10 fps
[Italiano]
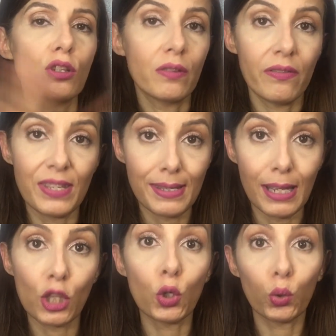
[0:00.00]
dove vi
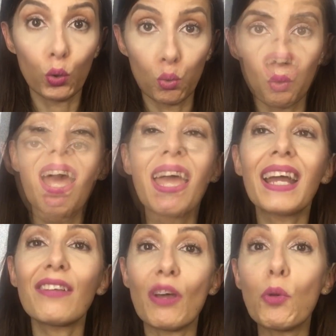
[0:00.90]
segno tutto. E
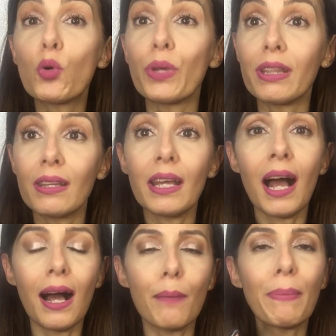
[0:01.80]
arriviamo quindi
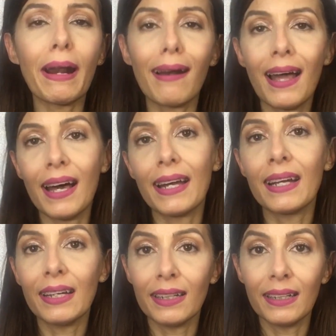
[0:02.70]
a
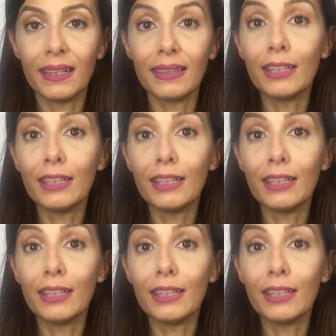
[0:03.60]
parlare eh,